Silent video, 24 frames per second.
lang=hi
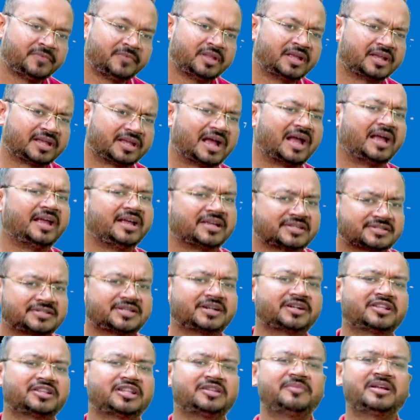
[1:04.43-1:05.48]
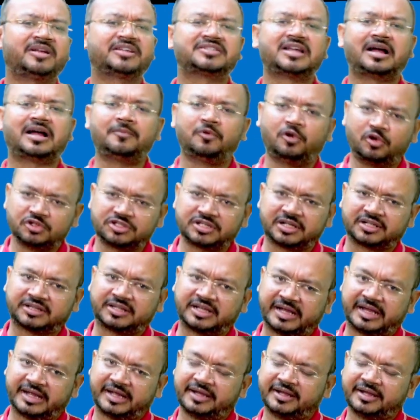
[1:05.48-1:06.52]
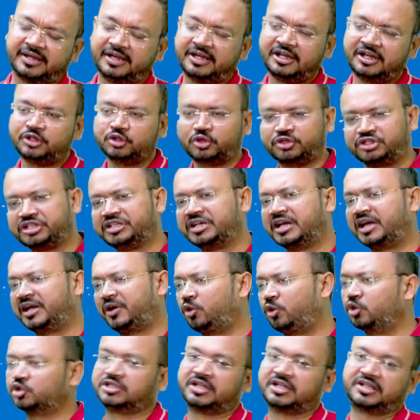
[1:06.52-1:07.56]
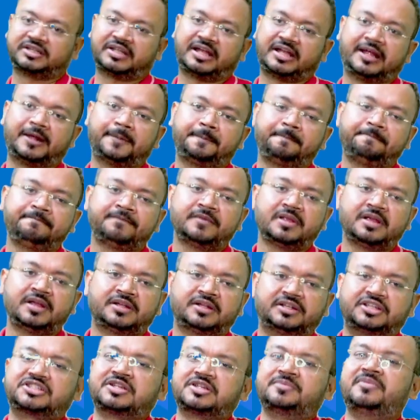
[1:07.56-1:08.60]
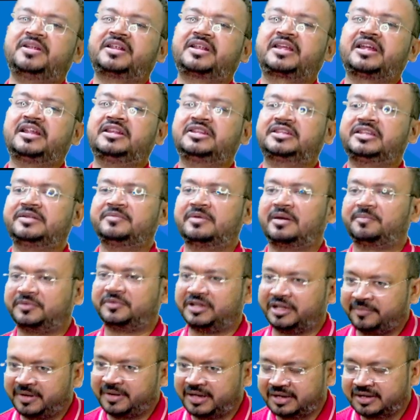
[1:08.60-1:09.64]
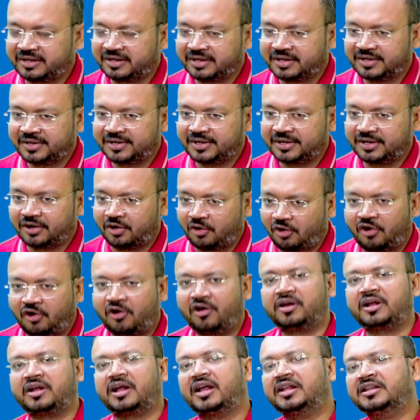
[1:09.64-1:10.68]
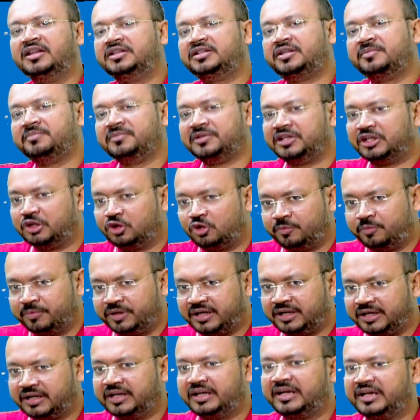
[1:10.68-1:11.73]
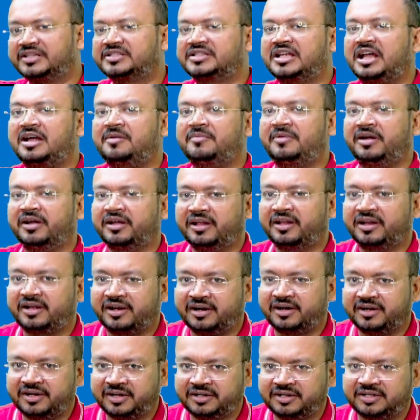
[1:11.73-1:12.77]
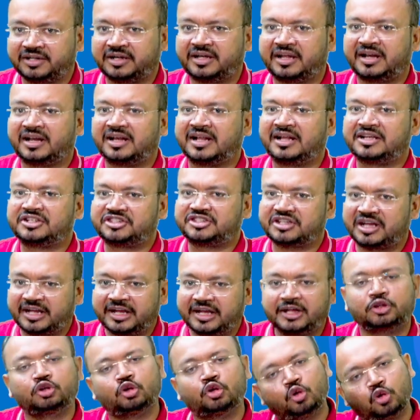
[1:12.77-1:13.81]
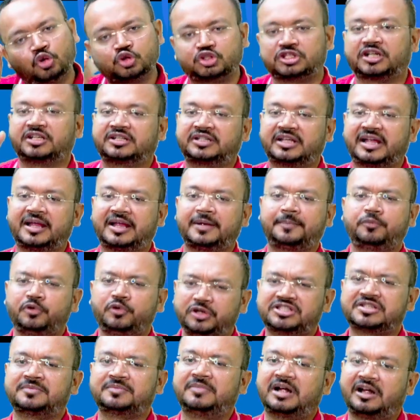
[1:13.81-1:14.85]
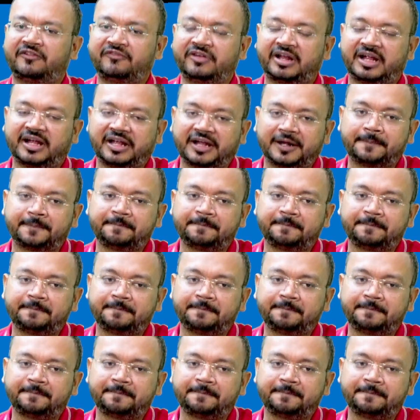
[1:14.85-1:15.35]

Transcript: क्या इकसठ दिन में एग्जाम हो सकता है तो जी हाँ हो सकता है दिसंबर के अंतिम हफ्ते में और अंतिम दिनों में एग्जाम अगर कंडक्ट करना चाहें तो हो सकता है पूरी संभावना है